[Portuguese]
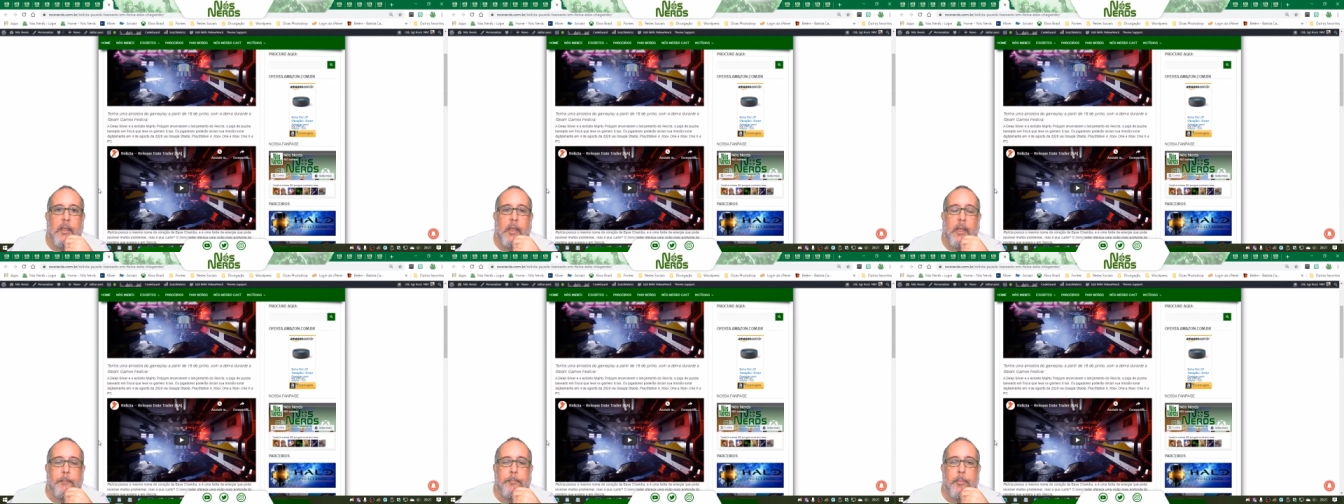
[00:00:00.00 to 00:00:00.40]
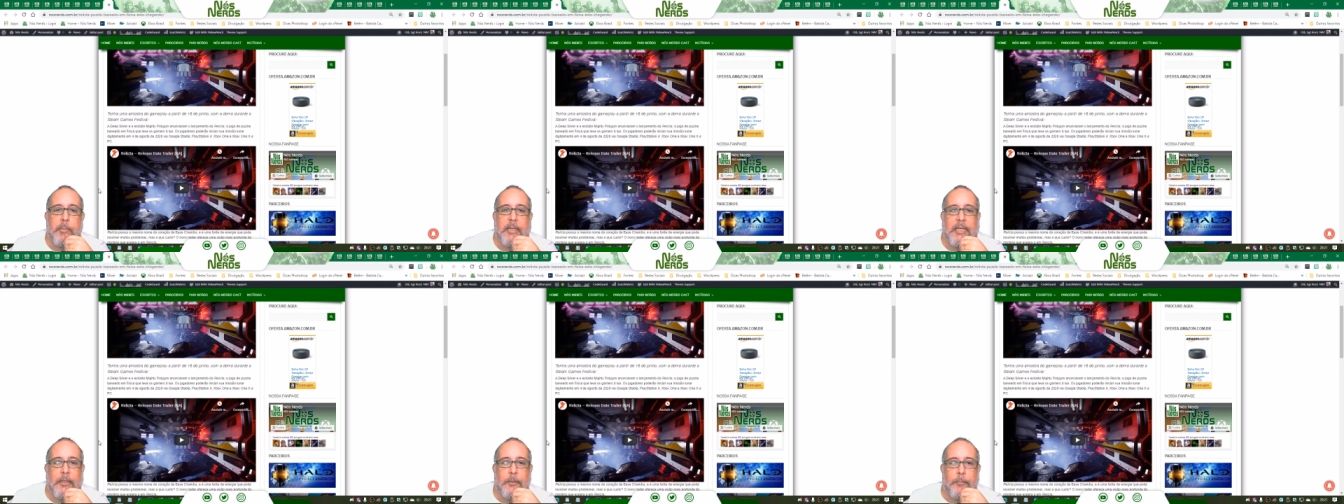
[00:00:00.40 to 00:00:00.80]
é,
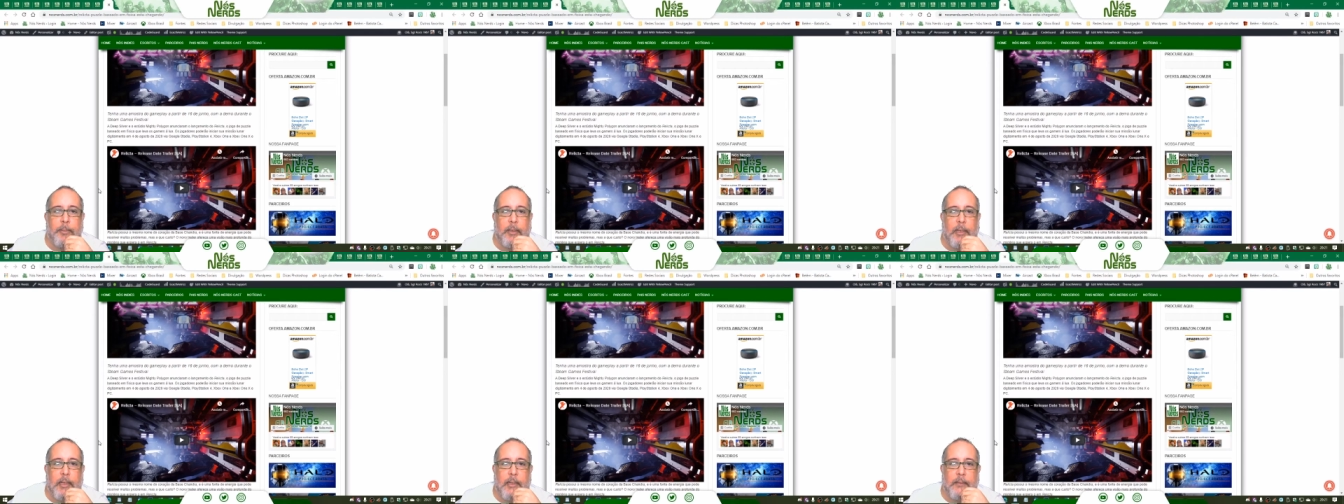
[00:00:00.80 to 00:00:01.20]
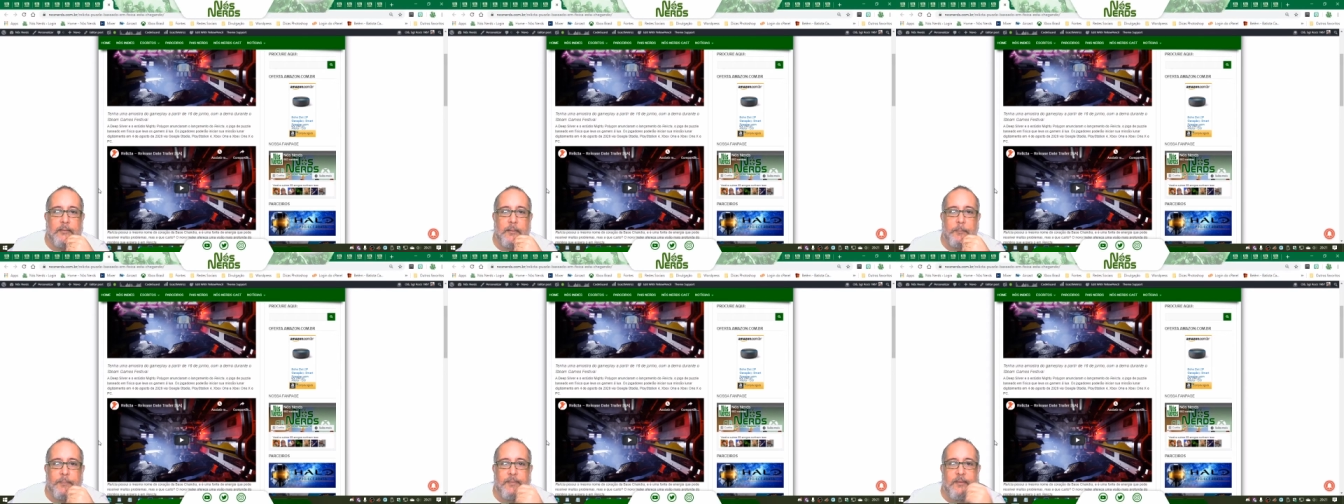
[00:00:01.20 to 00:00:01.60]
publicado pela
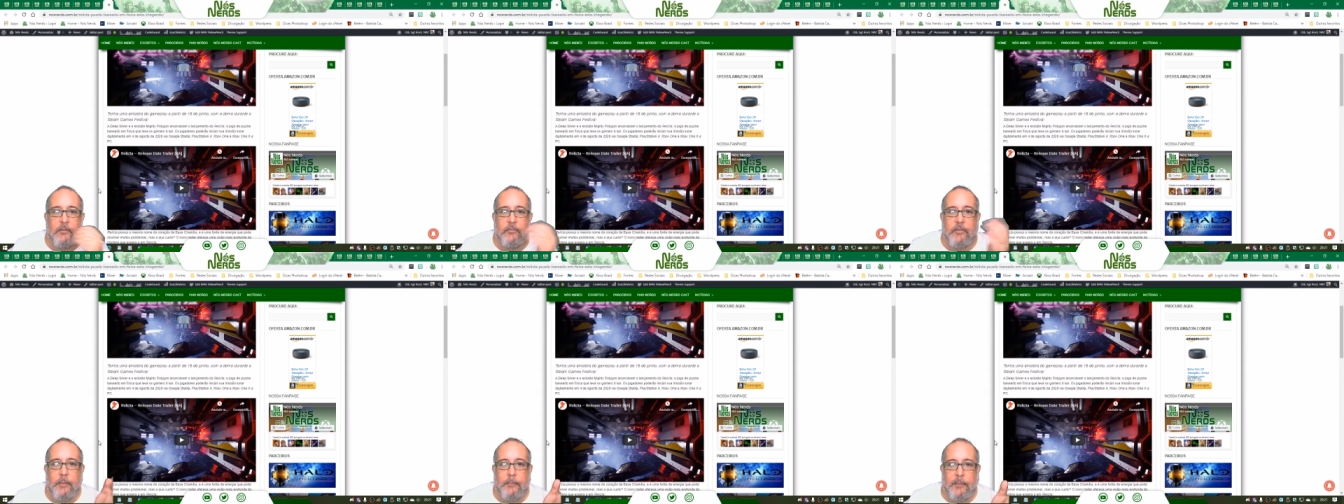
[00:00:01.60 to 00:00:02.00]
Deep Silver,